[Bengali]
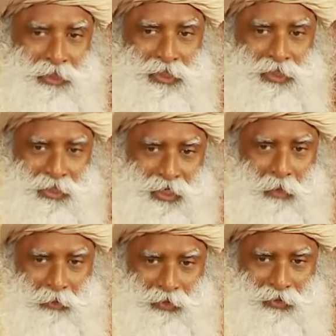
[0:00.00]
এগুলো
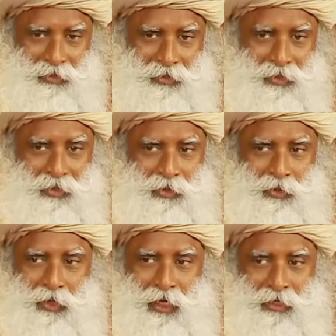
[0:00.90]
ফাঁদ মাত্র
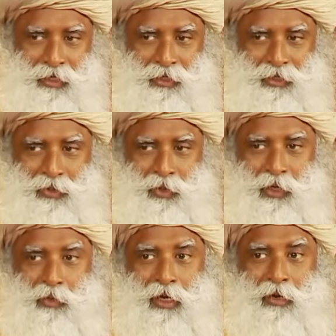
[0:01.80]
আপনি ঢুকে পড়লে
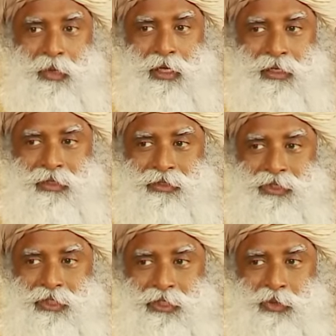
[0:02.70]
এটা শুধু ওয়ান ওয়ে
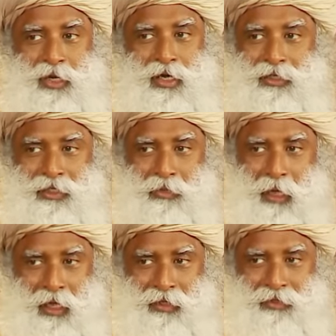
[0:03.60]
ফিরে যেতে
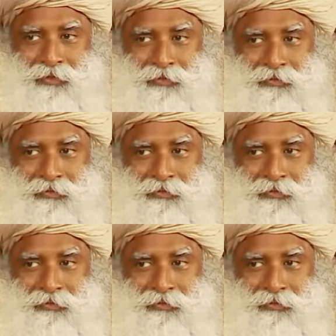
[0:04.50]
পারবেন না